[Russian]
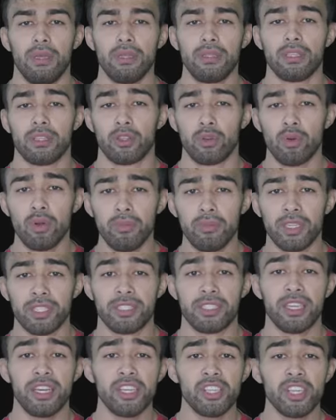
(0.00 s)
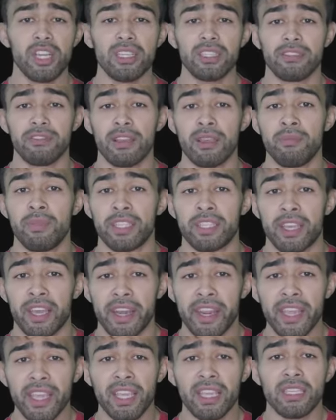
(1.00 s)
Этот робот заряжал свои
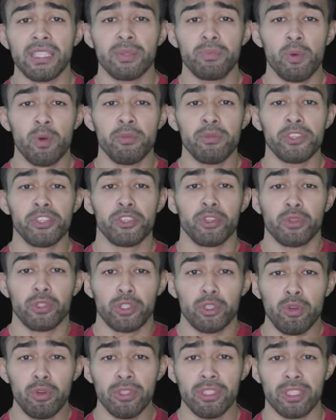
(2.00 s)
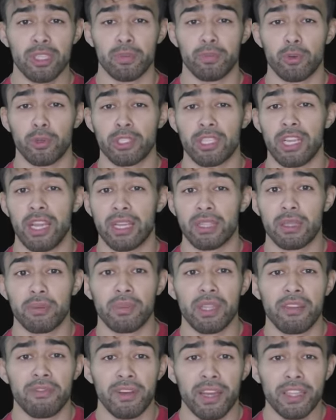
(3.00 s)
батарейки с помощью солнца после
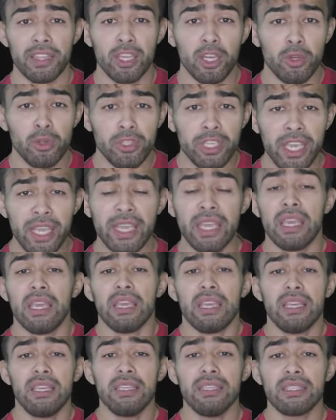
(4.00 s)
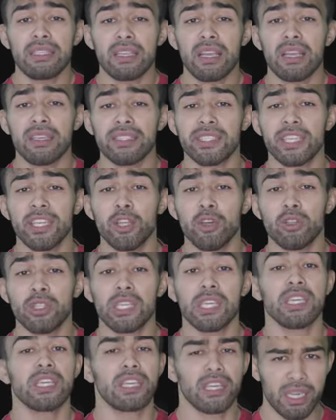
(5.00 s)
атомной войны людей и искал
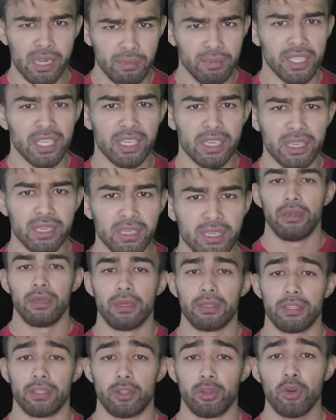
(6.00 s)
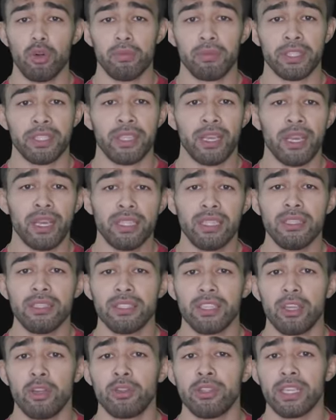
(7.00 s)
зеленые камни. Этот робот
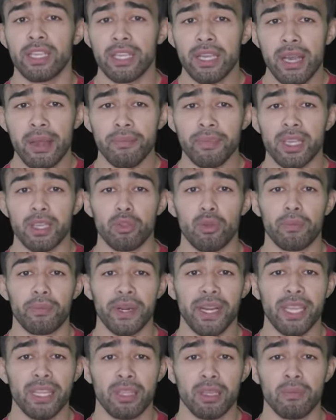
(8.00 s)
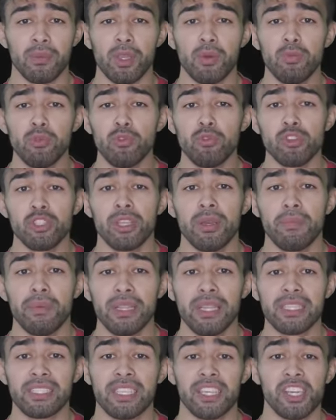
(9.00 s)
находил зеленые камни, но при этом ему нужно
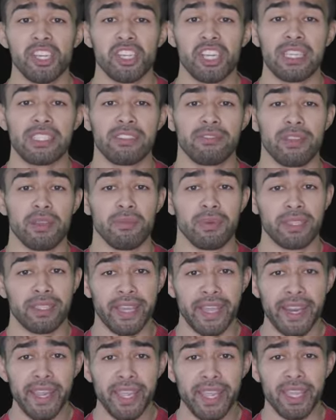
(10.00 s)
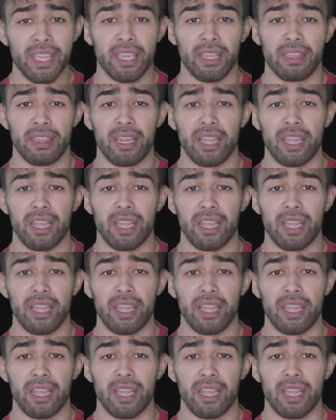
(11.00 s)
было заряжать свои батарейки.